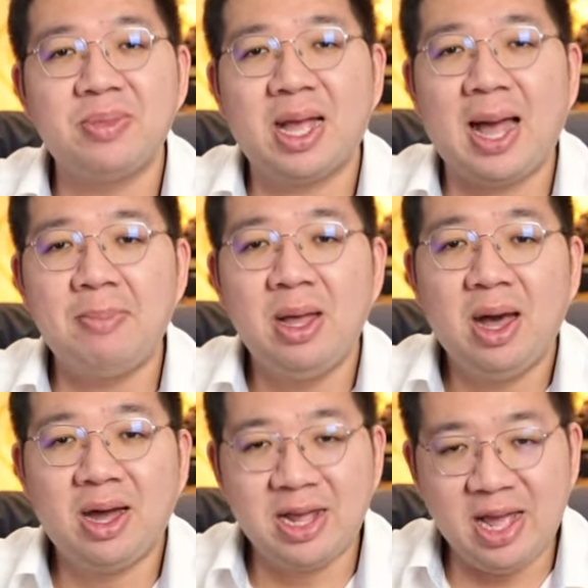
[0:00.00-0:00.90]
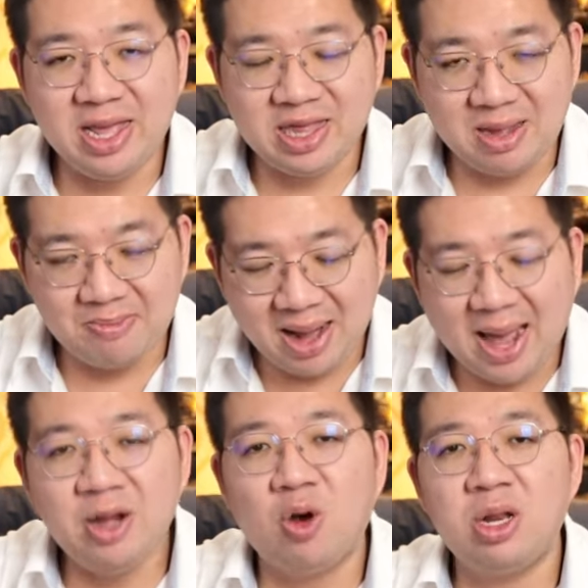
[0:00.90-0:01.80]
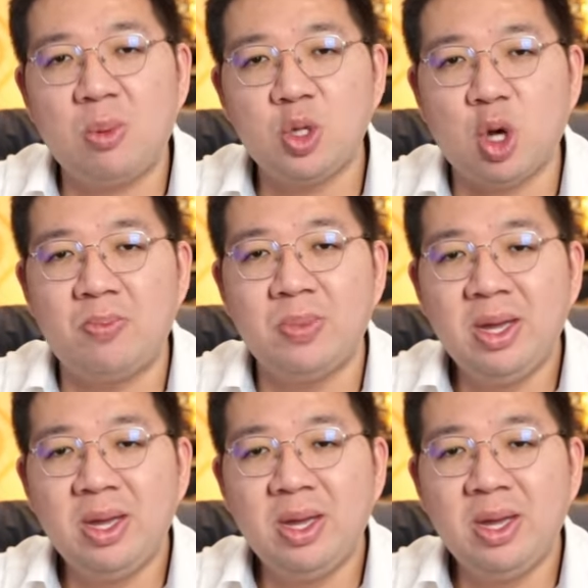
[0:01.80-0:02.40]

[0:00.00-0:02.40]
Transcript: นะครับ เหลืออีก 10 ล้านโดสท่านผู้ชม